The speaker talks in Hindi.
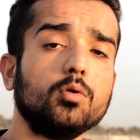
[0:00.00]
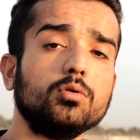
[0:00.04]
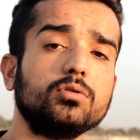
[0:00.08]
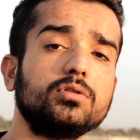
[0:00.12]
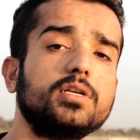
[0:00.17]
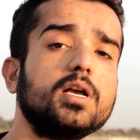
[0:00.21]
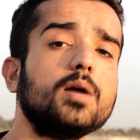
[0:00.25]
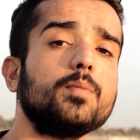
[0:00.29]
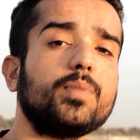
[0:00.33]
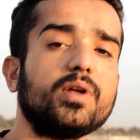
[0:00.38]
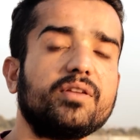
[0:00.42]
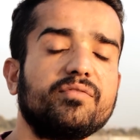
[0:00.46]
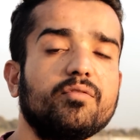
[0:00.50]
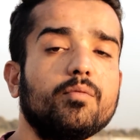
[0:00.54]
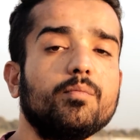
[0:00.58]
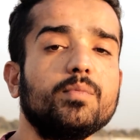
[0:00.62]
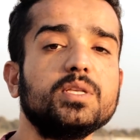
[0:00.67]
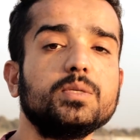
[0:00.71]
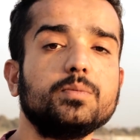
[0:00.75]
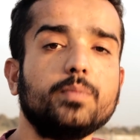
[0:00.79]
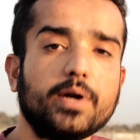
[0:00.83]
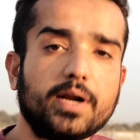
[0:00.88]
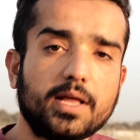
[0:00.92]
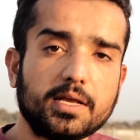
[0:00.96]
उसका
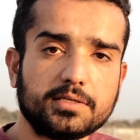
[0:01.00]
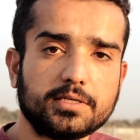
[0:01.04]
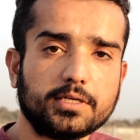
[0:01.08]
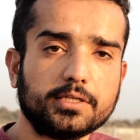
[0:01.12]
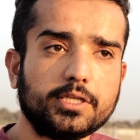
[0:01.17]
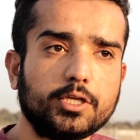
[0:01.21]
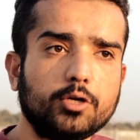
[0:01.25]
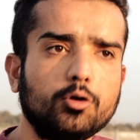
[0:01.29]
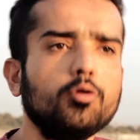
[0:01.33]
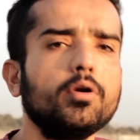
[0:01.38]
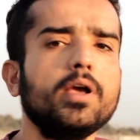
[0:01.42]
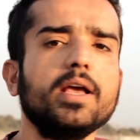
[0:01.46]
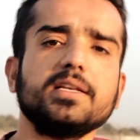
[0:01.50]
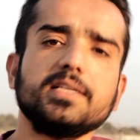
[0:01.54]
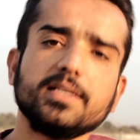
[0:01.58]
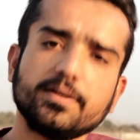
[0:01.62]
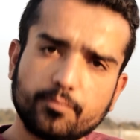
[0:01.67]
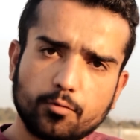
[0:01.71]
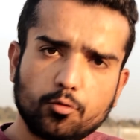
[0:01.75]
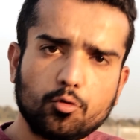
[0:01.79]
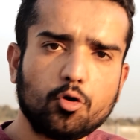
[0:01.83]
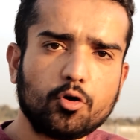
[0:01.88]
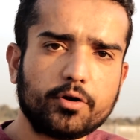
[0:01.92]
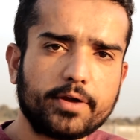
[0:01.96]
परफॉर्मेंस बढ़ा सकते हो ऐसा
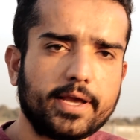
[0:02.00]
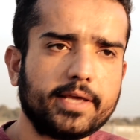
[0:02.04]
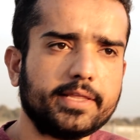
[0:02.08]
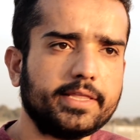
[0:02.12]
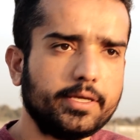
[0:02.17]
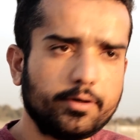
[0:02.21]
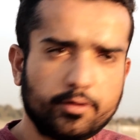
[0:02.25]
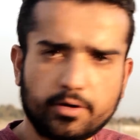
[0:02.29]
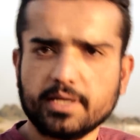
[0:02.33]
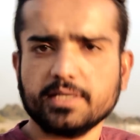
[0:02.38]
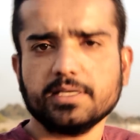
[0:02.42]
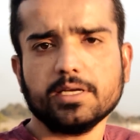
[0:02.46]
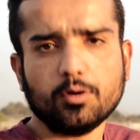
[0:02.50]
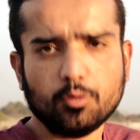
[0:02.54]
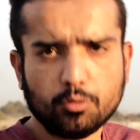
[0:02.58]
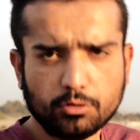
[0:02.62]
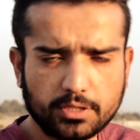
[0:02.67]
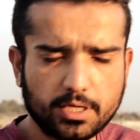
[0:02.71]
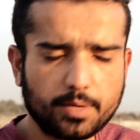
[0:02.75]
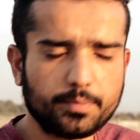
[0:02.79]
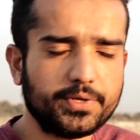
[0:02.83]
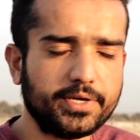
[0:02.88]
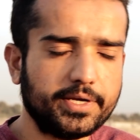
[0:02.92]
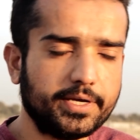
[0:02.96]
वो लोग कहते हैं और ऐसा
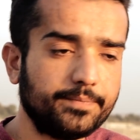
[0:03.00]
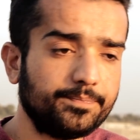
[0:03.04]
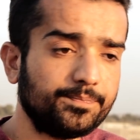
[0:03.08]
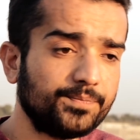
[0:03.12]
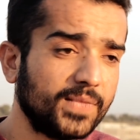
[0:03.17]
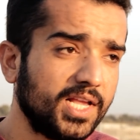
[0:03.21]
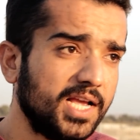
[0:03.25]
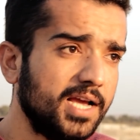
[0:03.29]
होता भी है